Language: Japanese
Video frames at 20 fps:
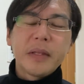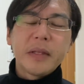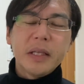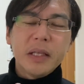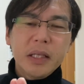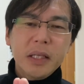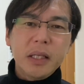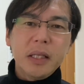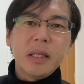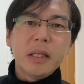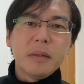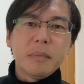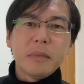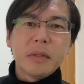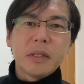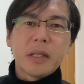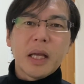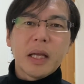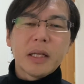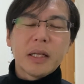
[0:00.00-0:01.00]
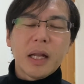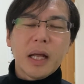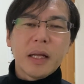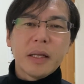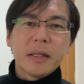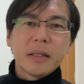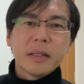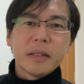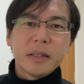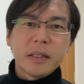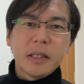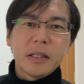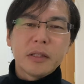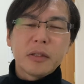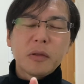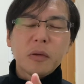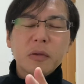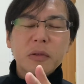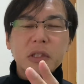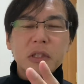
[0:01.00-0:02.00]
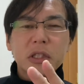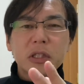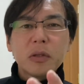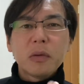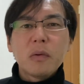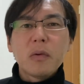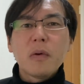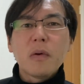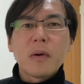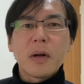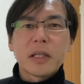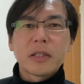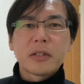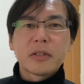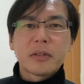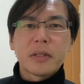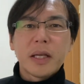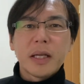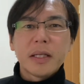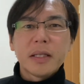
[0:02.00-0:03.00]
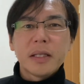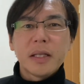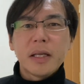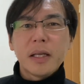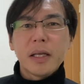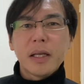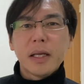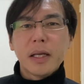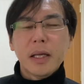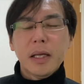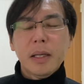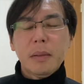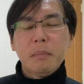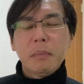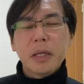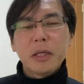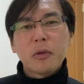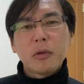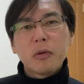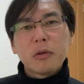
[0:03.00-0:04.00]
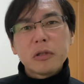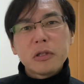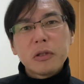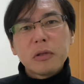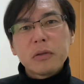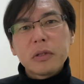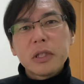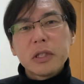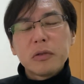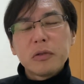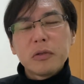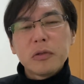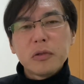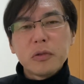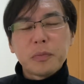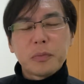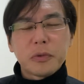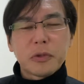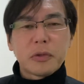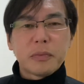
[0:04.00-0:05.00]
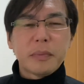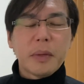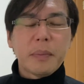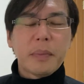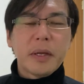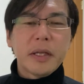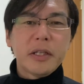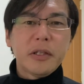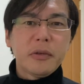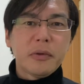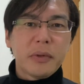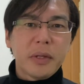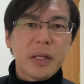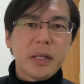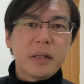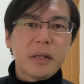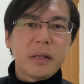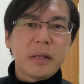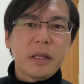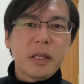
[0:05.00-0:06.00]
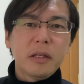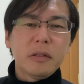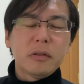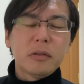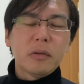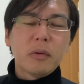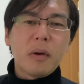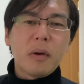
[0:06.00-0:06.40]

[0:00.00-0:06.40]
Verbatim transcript: いいみたいな、ね、そっちの方が主体で、まあ、時々グループ組めばいいよねっていうの